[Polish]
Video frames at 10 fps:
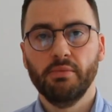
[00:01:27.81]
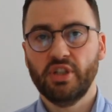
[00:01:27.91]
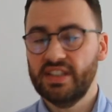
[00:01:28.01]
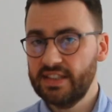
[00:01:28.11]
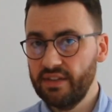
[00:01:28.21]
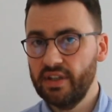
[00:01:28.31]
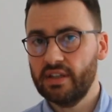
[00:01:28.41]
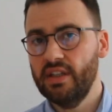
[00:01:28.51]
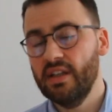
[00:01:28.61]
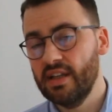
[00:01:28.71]
przedstawia
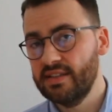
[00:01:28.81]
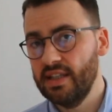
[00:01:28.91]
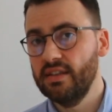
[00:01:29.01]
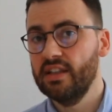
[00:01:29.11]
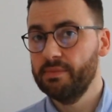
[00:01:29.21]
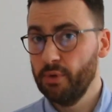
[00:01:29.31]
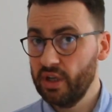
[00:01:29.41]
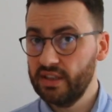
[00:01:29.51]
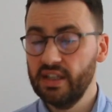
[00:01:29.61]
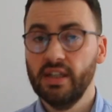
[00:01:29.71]
kilka cennych
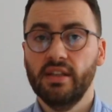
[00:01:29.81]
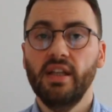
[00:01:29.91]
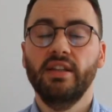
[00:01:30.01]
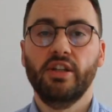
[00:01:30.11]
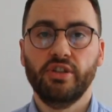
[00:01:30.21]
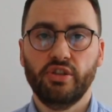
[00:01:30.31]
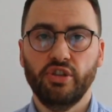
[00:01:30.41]
porad dla naszych